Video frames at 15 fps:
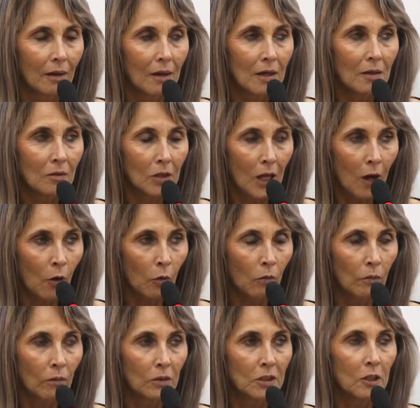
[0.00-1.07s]

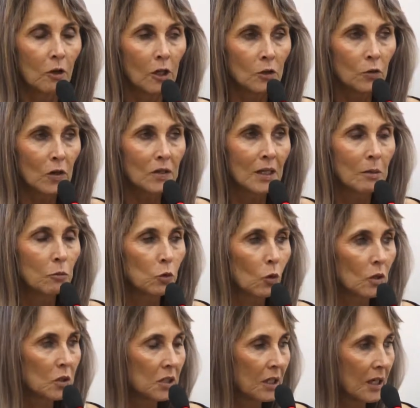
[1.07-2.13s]
Então, se nós fazemos
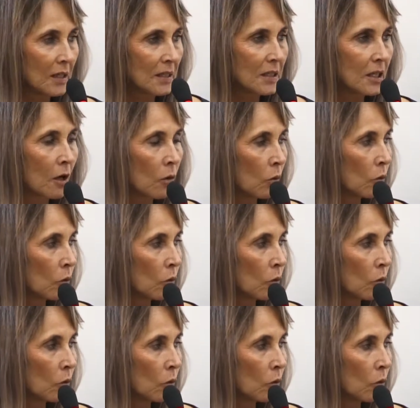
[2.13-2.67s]
uma indicação,